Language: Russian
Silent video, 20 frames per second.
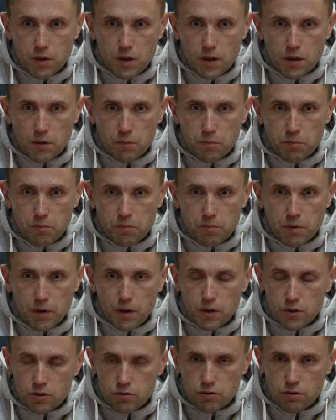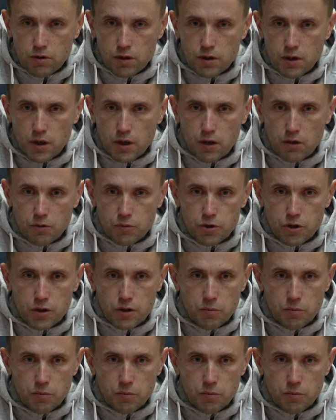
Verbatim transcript: меня пока что для тренера вообще